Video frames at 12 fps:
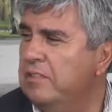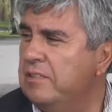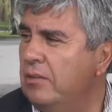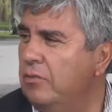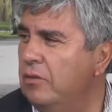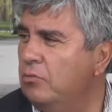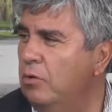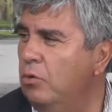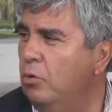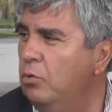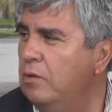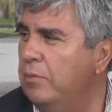pensando que
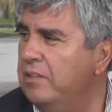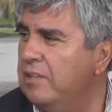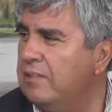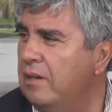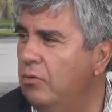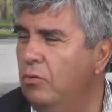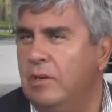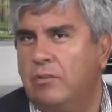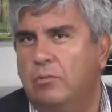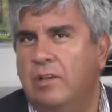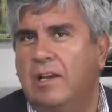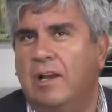su hijo justamente a esa
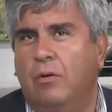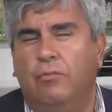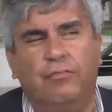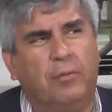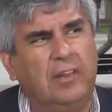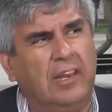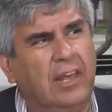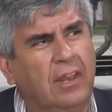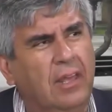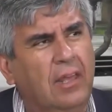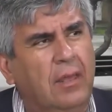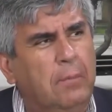hora, su hija o un
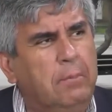familiar